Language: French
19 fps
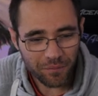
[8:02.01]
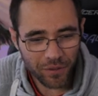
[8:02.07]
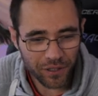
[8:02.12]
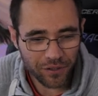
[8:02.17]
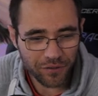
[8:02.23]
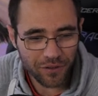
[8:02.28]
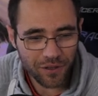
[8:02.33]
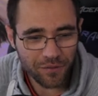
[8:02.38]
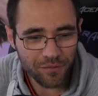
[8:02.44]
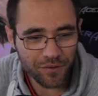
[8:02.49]

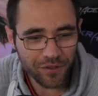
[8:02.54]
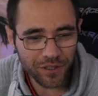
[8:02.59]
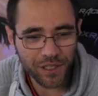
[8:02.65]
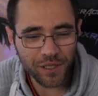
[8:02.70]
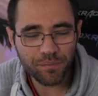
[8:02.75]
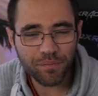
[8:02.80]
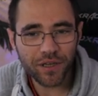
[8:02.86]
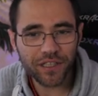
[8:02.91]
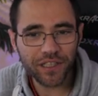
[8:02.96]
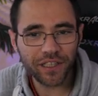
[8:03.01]
Personnellement,
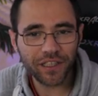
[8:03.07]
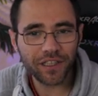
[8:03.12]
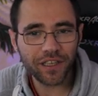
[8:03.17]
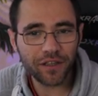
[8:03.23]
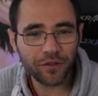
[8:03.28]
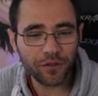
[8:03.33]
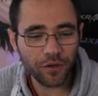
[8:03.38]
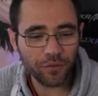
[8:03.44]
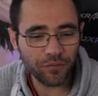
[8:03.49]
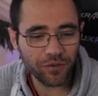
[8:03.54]
j'ai pas
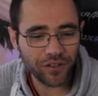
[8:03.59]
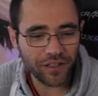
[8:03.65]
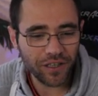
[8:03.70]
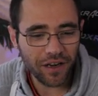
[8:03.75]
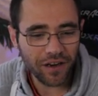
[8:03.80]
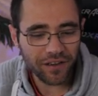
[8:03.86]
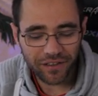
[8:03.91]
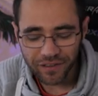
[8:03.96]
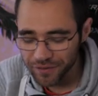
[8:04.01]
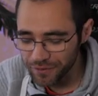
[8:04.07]
d'irrigateur
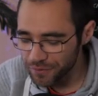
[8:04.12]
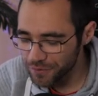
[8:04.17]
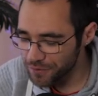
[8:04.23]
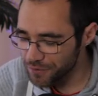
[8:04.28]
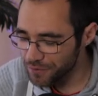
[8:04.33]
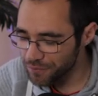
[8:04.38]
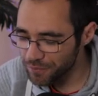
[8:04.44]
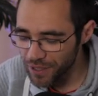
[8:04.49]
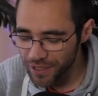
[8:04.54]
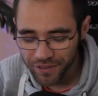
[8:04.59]
buccal et
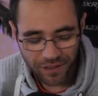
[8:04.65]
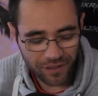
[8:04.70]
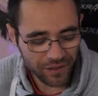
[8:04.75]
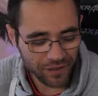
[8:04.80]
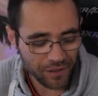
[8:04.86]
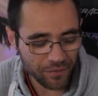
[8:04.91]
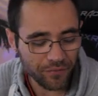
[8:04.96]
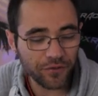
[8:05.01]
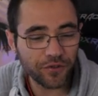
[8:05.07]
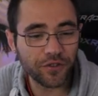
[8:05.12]
euh, bah, ça,
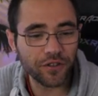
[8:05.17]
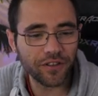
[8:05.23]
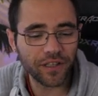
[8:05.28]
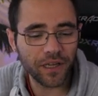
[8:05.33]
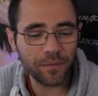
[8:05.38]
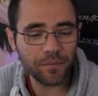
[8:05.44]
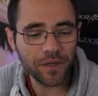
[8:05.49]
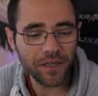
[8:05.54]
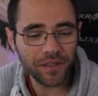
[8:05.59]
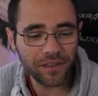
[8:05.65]
fonctionne
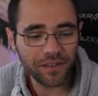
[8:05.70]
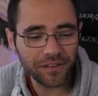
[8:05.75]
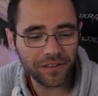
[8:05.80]
très bien.